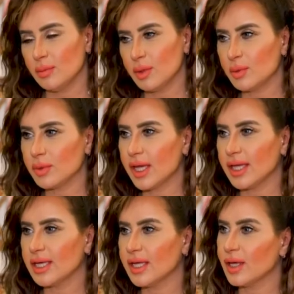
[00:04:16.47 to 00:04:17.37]
نبي نبذه
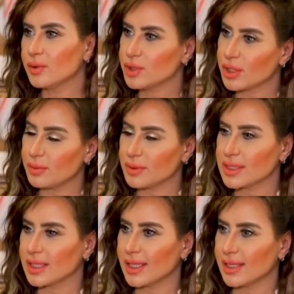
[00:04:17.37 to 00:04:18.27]
عنه آه، وشرح
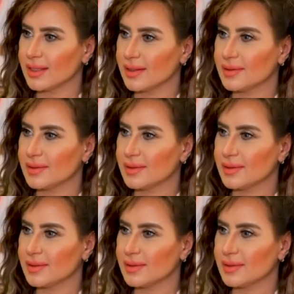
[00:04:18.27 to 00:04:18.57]
بسيط حقه